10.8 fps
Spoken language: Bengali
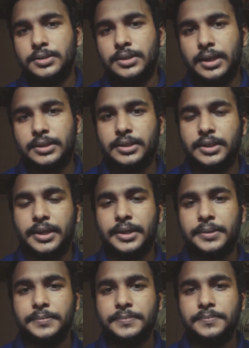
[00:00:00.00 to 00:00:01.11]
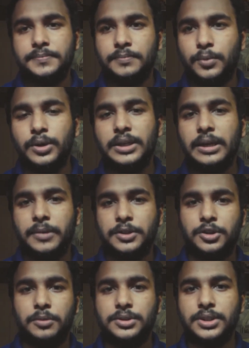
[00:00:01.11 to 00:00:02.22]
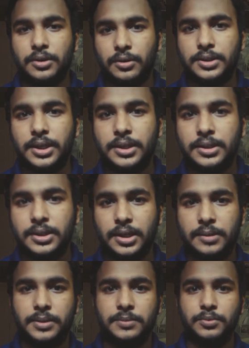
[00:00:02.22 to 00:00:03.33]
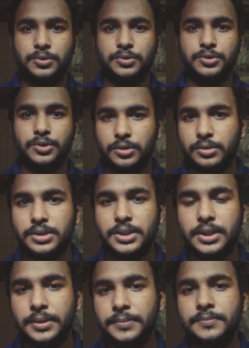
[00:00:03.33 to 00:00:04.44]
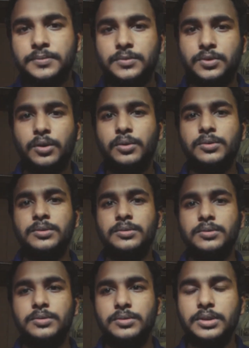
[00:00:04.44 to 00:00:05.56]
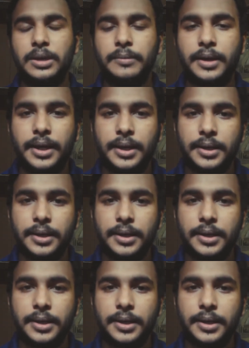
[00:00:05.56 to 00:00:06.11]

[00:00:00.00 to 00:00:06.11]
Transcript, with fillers: ডাক্তারকে বলি আমার সমস্যার কথা আমার প্রচুর জ্বর হচ্ছে তখন উনি আমাকে